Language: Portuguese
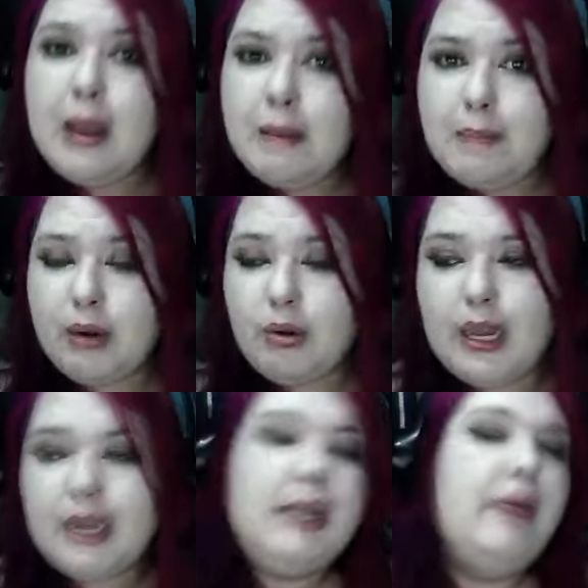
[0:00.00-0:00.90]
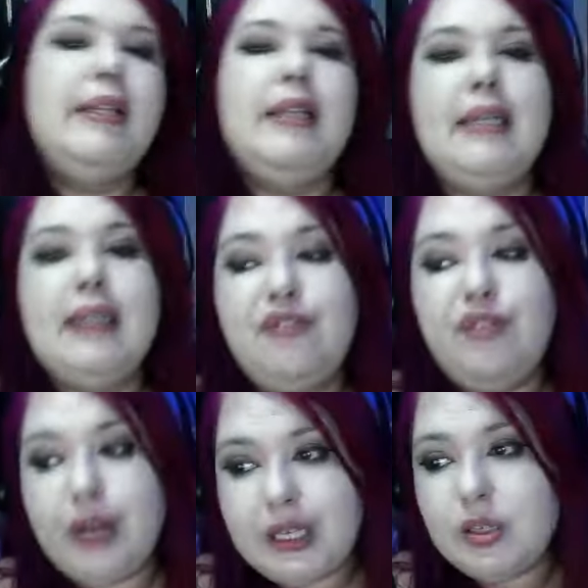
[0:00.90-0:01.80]
Pelo que ele deu a entender,
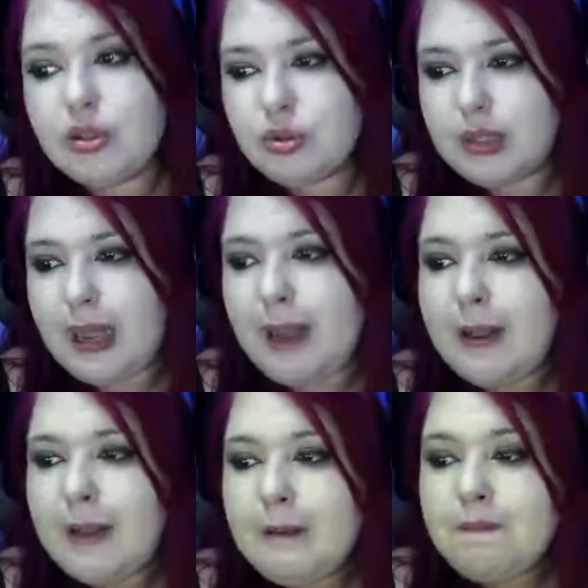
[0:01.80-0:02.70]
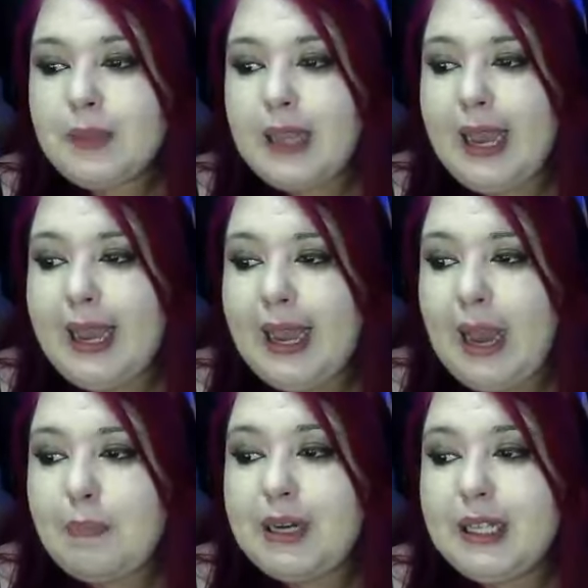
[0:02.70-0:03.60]
foi isso, tá? É,
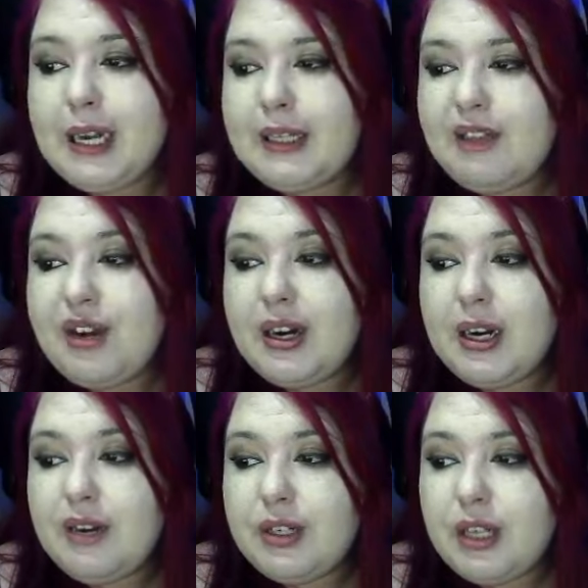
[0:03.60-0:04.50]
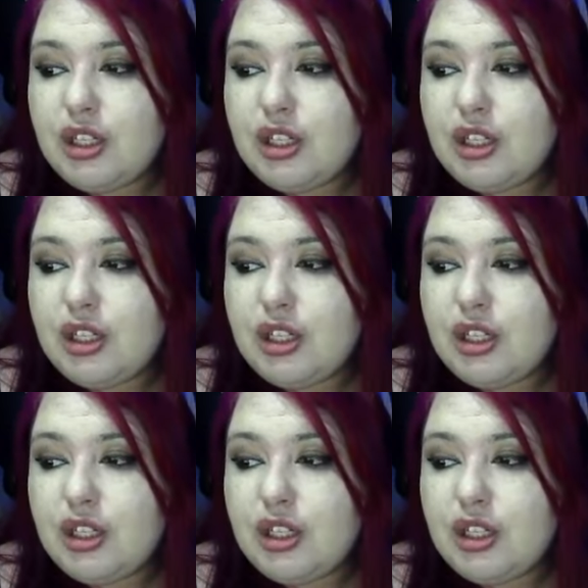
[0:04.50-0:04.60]
aprender a taverna, na verdade, é